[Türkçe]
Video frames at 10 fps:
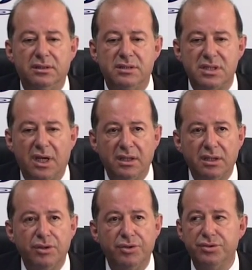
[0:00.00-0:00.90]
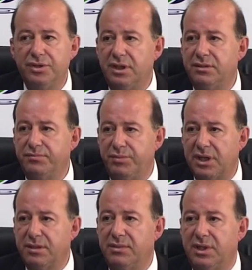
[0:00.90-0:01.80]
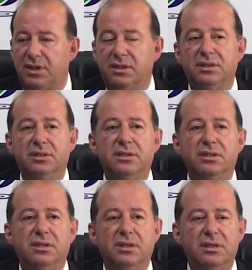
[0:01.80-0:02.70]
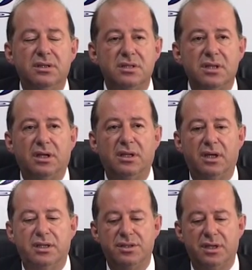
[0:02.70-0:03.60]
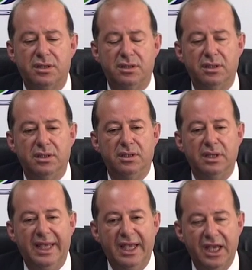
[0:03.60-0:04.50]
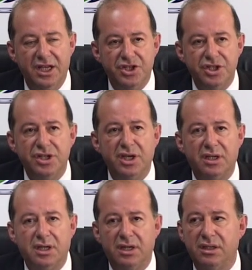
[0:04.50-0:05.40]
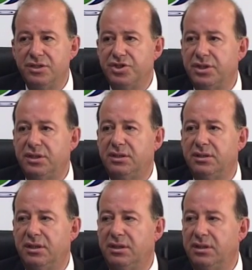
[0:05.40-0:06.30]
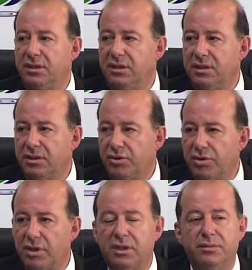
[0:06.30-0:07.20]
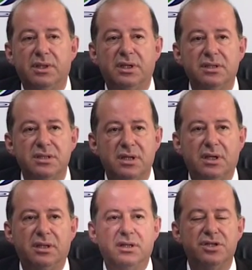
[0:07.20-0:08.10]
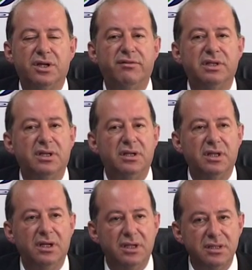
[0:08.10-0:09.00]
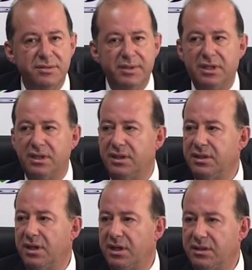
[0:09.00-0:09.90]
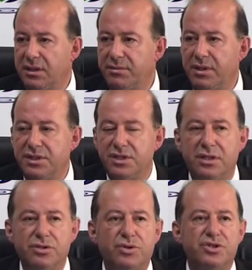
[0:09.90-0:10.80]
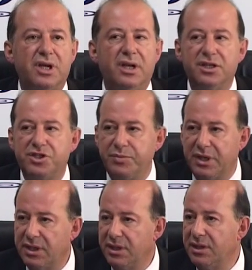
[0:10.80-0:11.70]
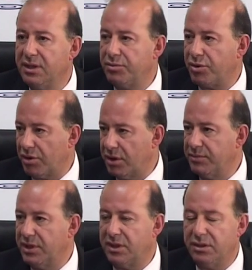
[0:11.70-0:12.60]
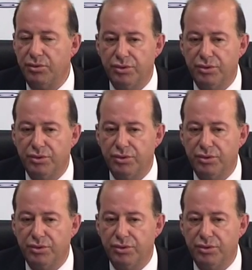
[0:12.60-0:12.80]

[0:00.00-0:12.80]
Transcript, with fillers: sağlık yönünden bakımlarını e, sağlayacak geçici ya da kalıcı e, konaklamalarının sağlanacağı, veterinerlik hizmetlerinin alınabileceği, sosyalleşme programlarının